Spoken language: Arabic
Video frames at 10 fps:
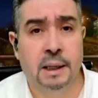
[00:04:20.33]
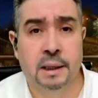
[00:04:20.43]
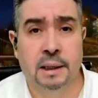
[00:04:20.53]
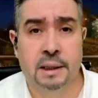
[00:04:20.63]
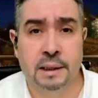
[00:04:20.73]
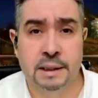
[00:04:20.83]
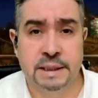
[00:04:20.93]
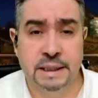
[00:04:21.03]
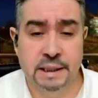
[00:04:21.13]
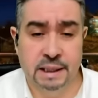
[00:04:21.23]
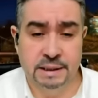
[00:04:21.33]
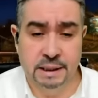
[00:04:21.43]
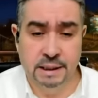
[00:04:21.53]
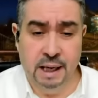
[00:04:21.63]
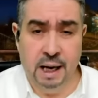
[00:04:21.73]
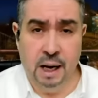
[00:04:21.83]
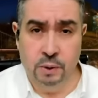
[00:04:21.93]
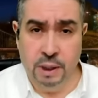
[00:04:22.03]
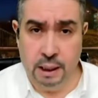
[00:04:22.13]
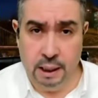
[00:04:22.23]
آه، سياسيه
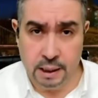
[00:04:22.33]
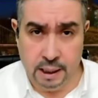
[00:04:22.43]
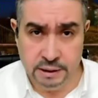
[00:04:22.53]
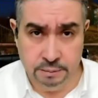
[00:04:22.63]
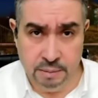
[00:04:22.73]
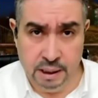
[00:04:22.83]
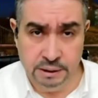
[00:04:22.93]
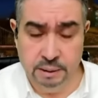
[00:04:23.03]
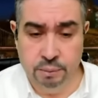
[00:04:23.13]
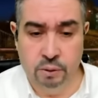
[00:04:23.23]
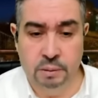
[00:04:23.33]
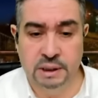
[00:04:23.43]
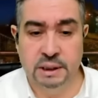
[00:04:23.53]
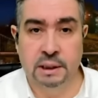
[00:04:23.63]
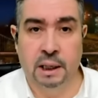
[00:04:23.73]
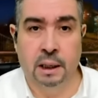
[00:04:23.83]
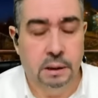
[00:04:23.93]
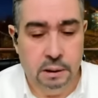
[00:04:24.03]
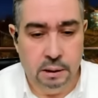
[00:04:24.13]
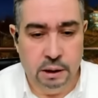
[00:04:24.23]
ويخلق ازمه دبلوماسيه
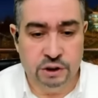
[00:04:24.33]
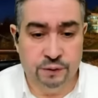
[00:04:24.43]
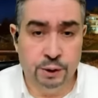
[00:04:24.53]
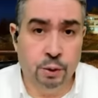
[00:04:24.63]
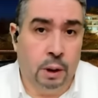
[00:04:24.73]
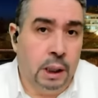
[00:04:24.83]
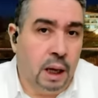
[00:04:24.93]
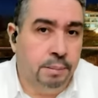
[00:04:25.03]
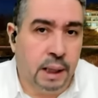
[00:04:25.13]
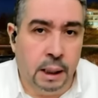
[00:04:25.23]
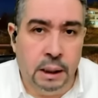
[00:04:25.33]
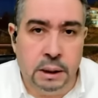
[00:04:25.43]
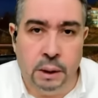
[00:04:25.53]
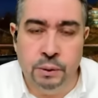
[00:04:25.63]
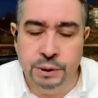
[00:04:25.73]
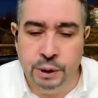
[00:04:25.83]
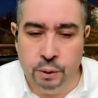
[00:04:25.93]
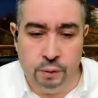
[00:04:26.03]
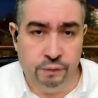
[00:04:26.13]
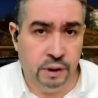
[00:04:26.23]
شفيتوا على الخبر اللي كانوا
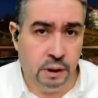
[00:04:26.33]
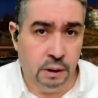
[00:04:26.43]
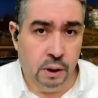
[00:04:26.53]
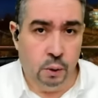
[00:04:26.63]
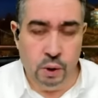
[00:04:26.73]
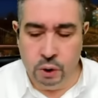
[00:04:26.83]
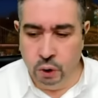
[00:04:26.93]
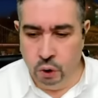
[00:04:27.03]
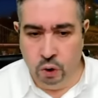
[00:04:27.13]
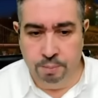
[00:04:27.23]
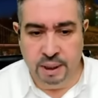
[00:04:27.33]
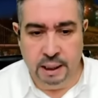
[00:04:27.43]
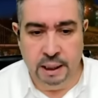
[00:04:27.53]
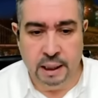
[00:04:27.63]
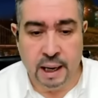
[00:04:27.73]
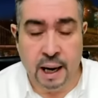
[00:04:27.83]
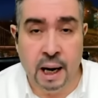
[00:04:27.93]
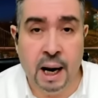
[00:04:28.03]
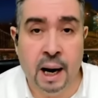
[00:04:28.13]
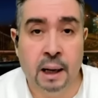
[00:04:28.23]
يديروا فيه ويقولوا باللي
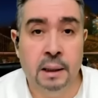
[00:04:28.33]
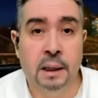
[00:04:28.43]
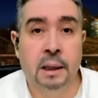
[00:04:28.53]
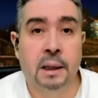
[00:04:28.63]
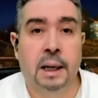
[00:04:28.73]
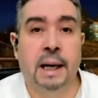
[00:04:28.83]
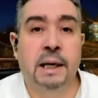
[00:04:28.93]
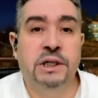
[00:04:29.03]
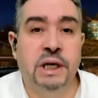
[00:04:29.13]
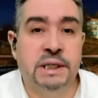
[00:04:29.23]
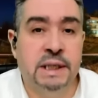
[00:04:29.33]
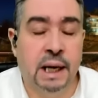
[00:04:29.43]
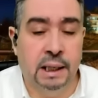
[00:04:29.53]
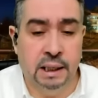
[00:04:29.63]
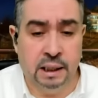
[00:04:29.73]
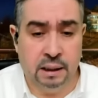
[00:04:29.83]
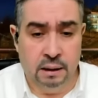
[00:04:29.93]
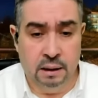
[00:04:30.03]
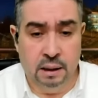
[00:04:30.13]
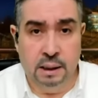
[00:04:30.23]
راها الجزائر
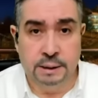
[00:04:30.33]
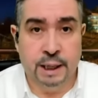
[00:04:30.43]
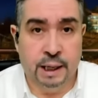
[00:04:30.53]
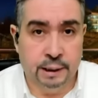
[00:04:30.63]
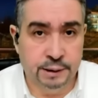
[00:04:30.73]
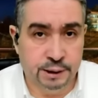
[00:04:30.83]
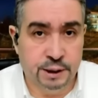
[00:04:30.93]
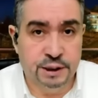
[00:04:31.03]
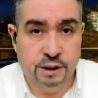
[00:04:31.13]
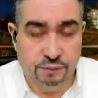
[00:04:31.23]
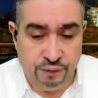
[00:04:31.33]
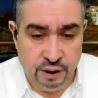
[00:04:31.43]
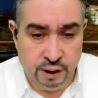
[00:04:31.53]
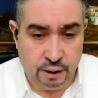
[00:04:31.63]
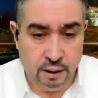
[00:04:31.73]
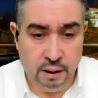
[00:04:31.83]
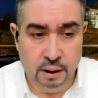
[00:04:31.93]
طردت السفير